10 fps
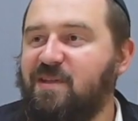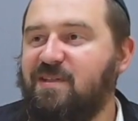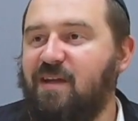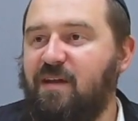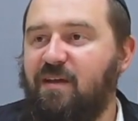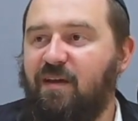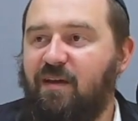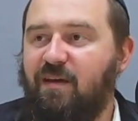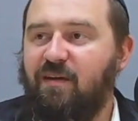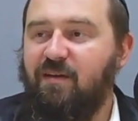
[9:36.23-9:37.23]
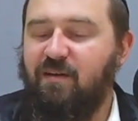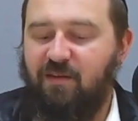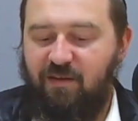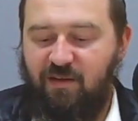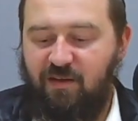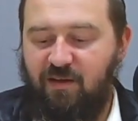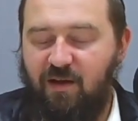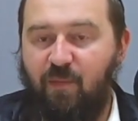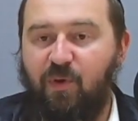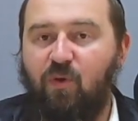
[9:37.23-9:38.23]
без знания э,
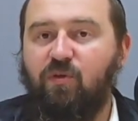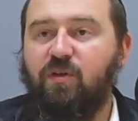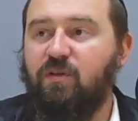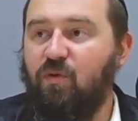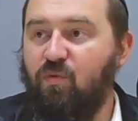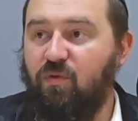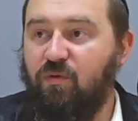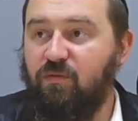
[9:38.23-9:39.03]
определенных наук.